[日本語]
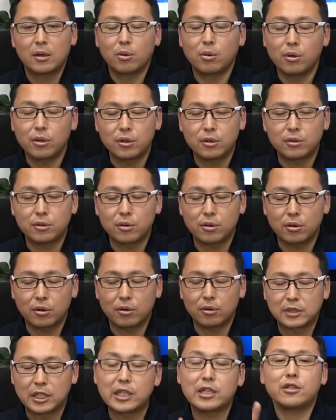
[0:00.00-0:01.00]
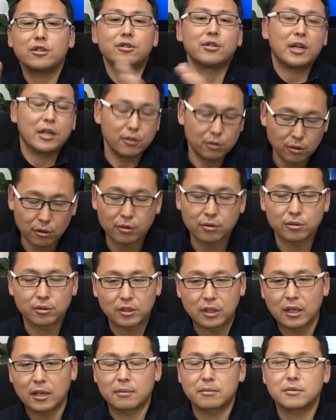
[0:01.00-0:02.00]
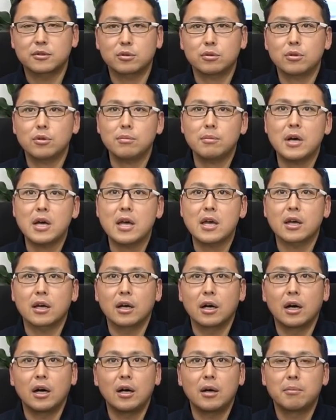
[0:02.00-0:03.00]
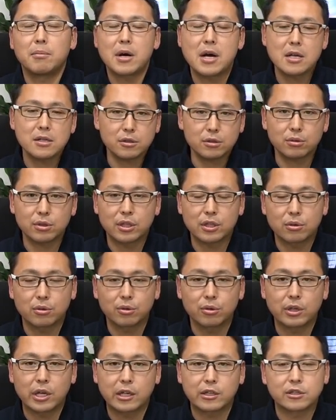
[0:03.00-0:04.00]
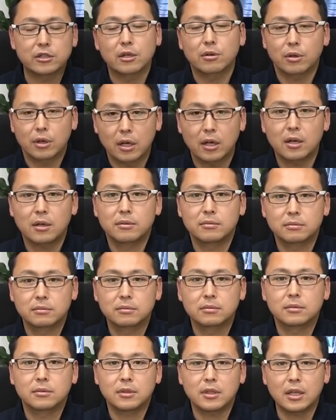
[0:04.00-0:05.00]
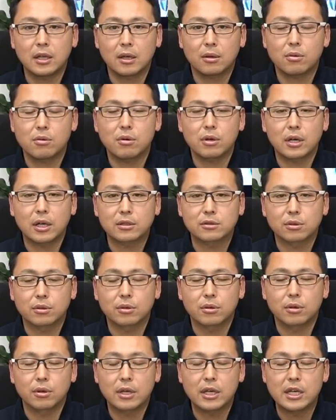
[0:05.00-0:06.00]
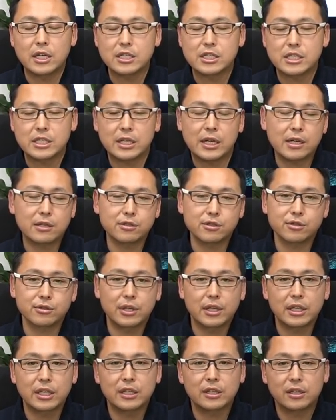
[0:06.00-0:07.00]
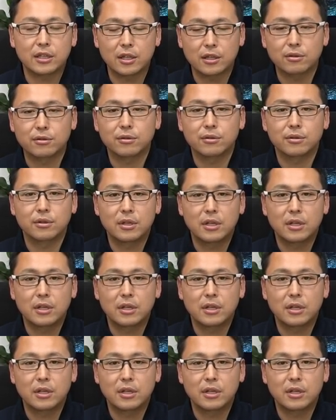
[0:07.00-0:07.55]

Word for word: ホイールのリニューアルということで、その前がマンソリーのホイール入ってたのかな。で今回その エージー ラグジュアリーっていう